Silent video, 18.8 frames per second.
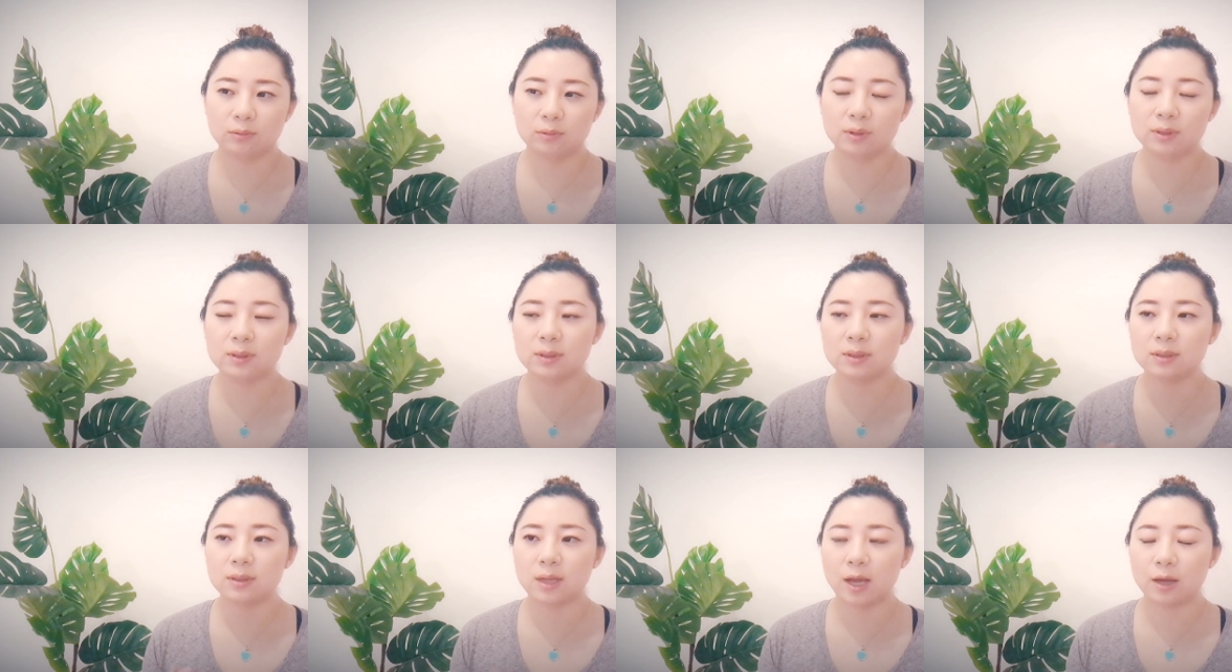对于
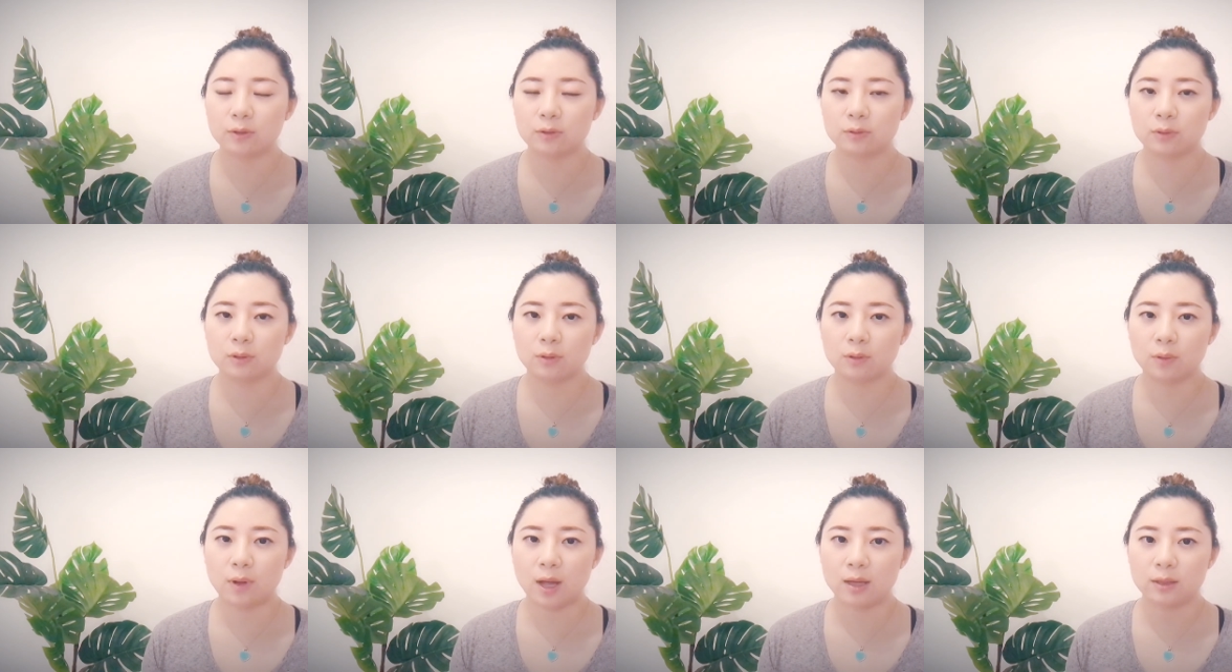自己来说
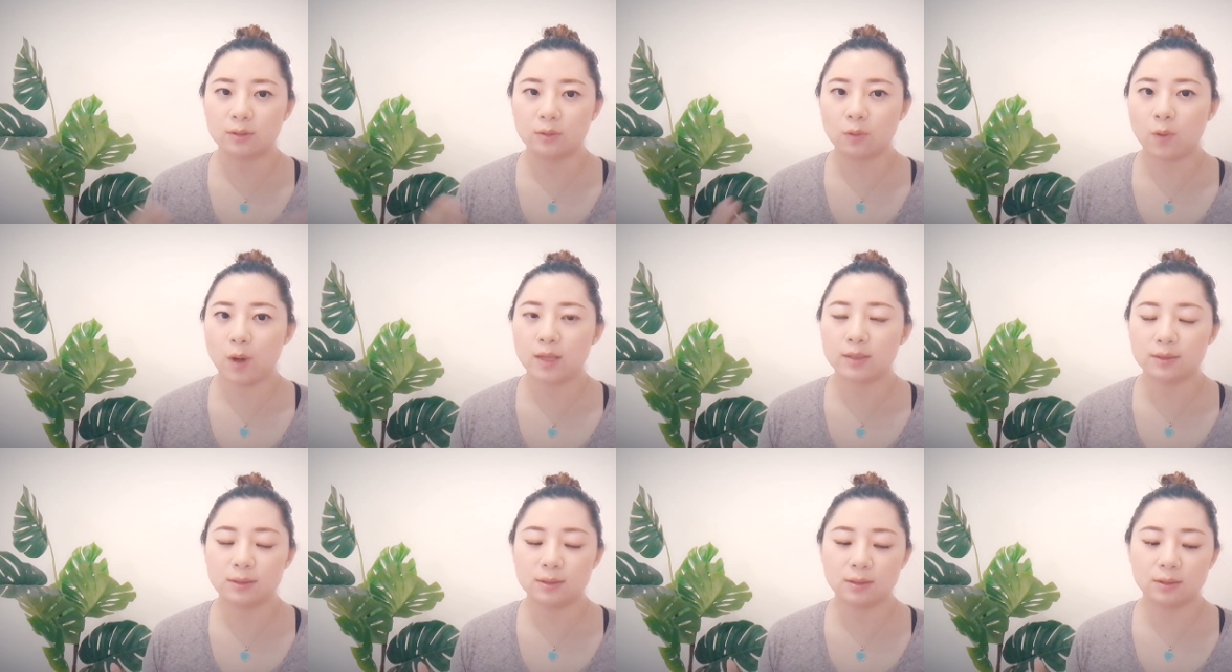的话，
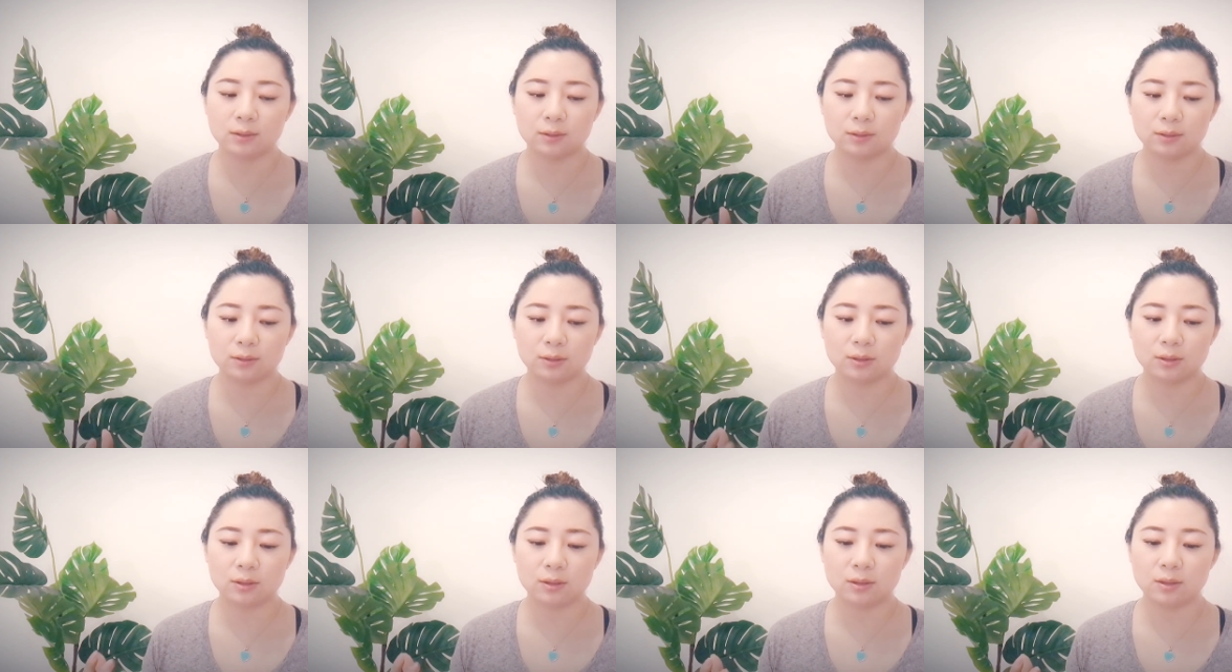环境
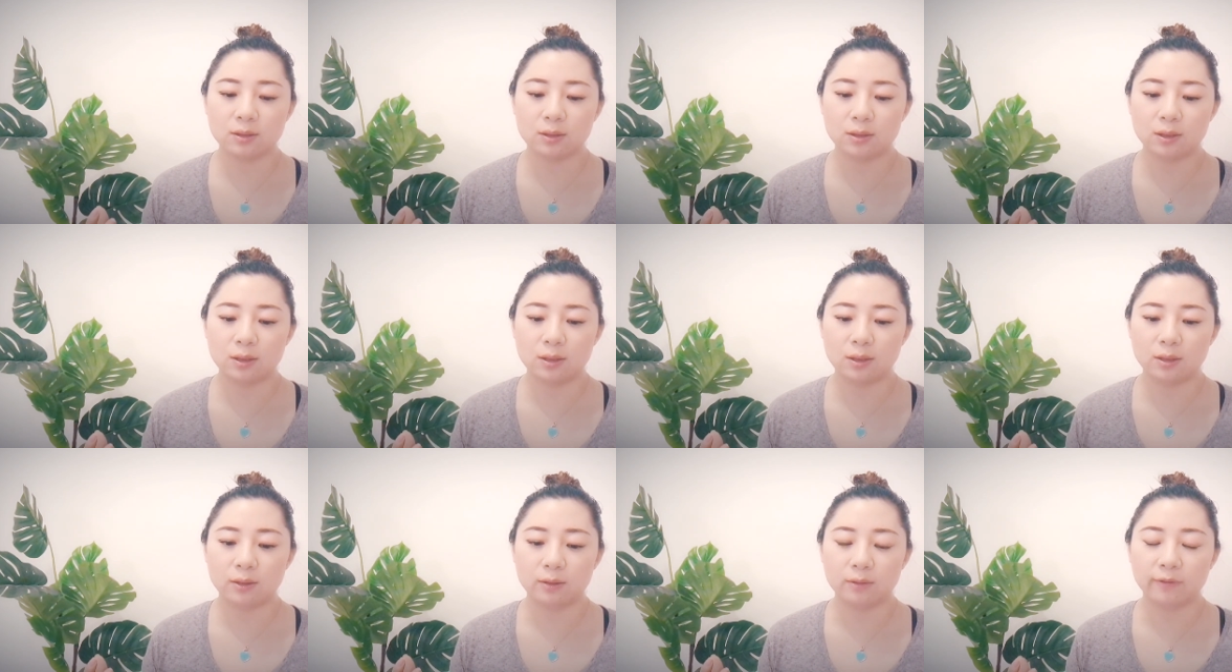是一
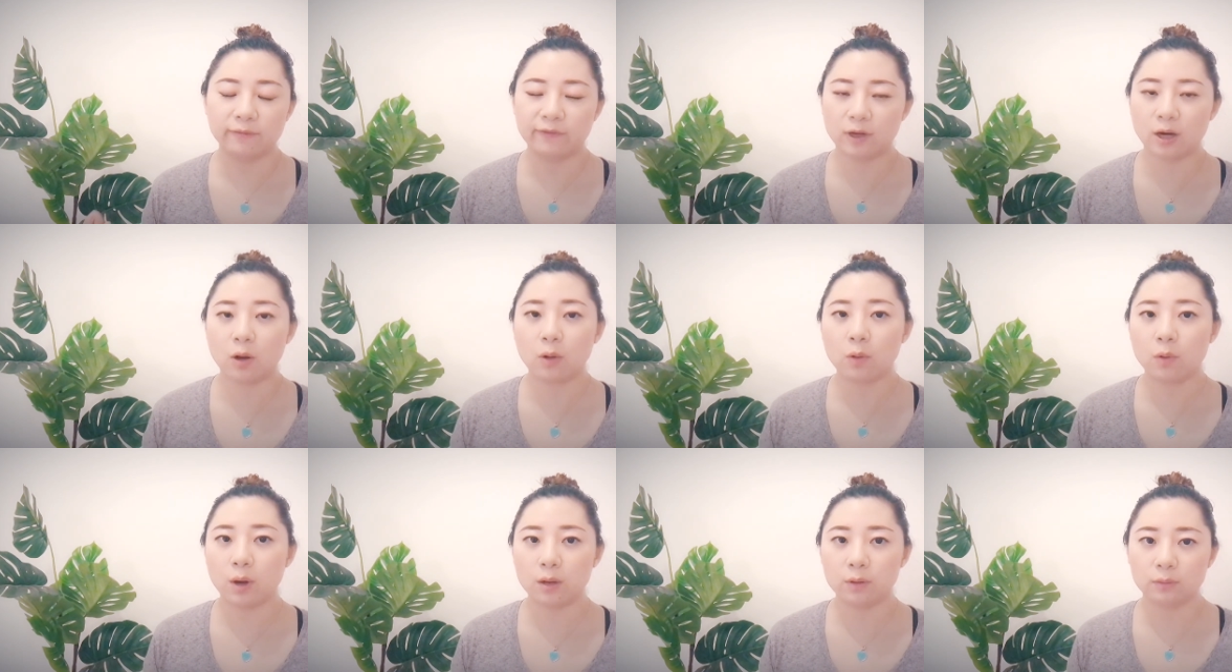个很非
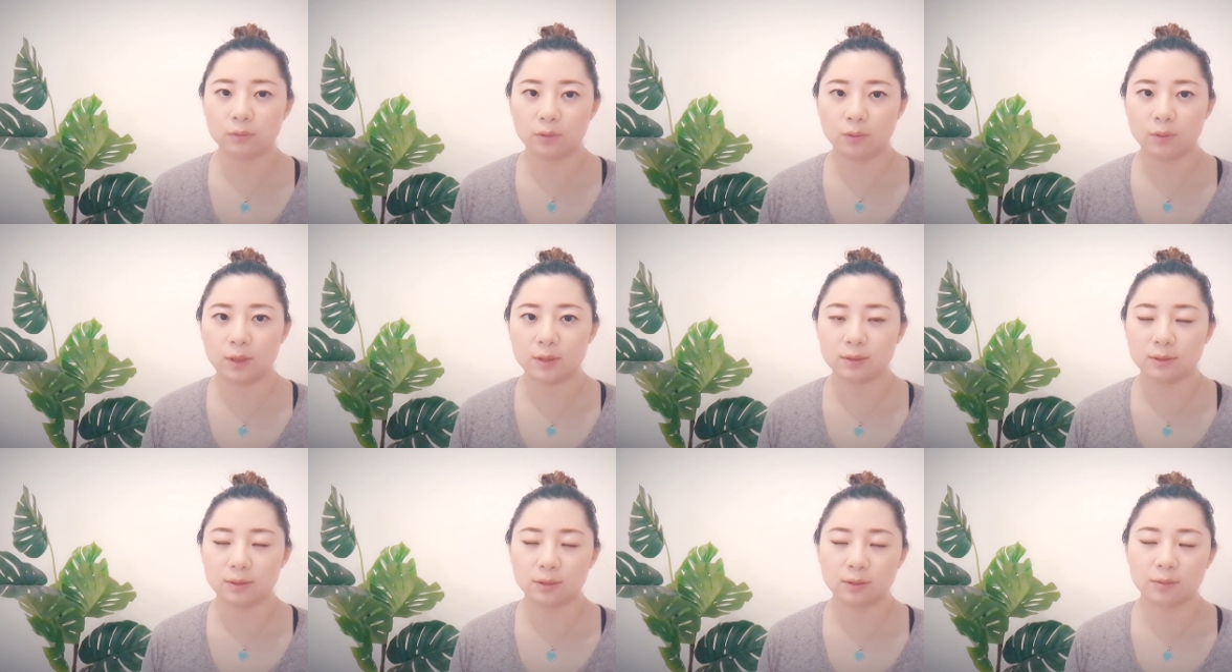常宽容的环
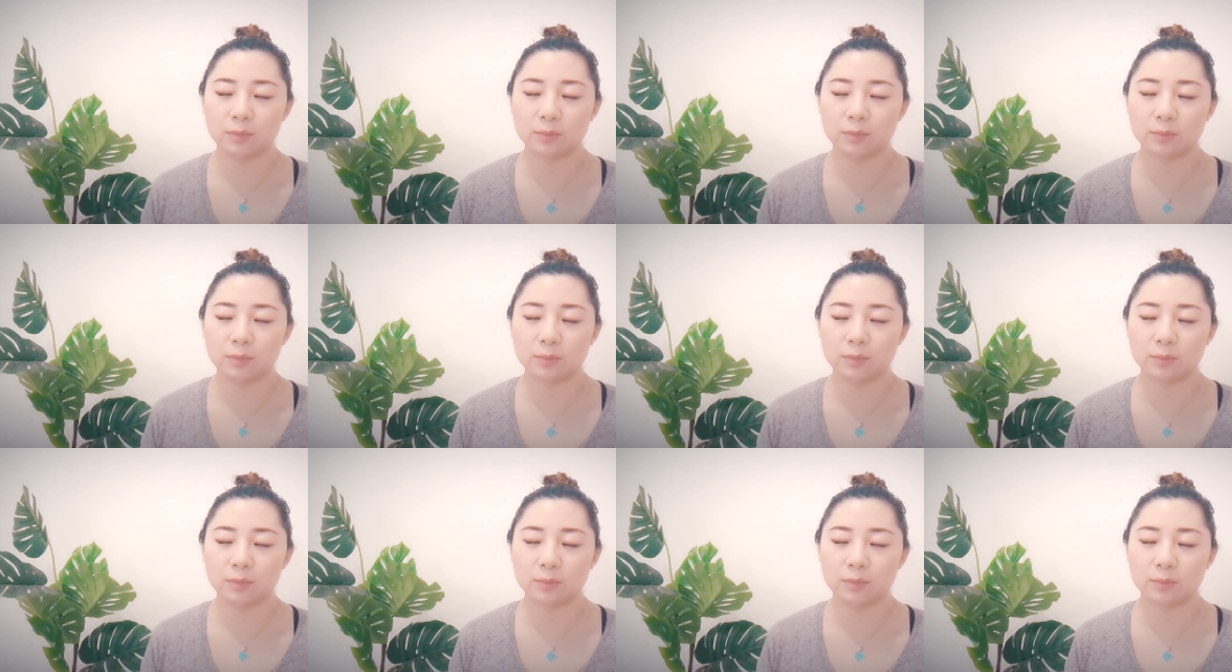境。